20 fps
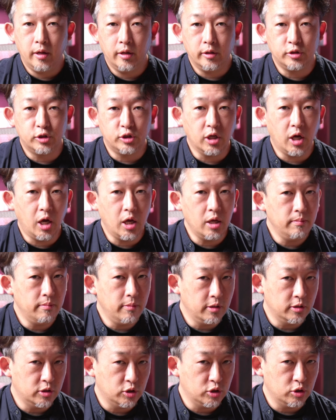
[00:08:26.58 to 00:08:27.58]
違い
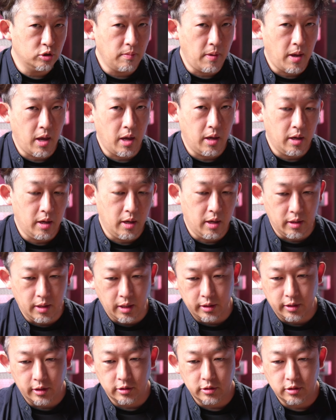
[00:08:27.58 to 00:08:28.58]
3つ目、
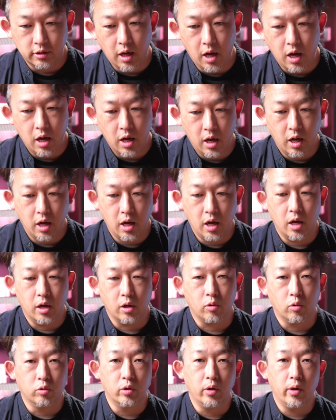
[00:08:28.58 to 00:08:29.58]
なんです
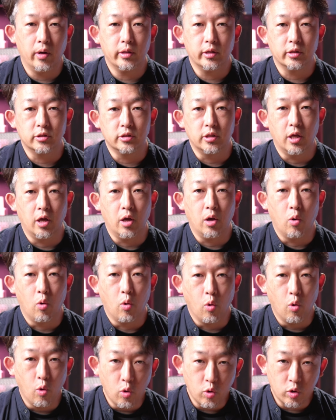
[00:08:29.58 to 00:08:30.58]
が、これはですね、
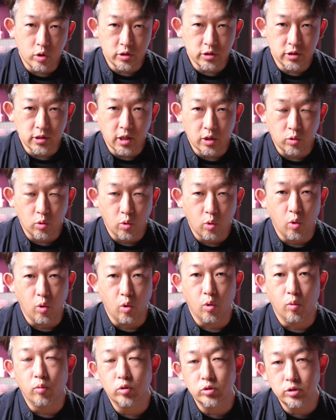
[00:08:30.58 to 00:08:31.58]
大きさと
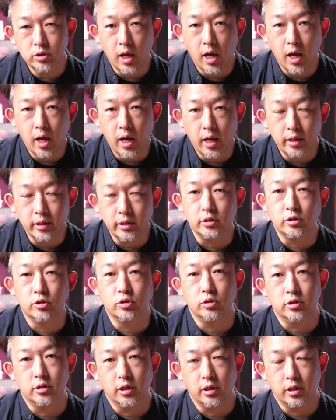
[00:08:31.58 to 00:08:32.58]
重さに
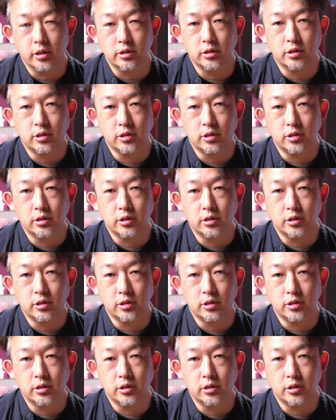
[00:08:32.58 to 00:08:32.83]
ついて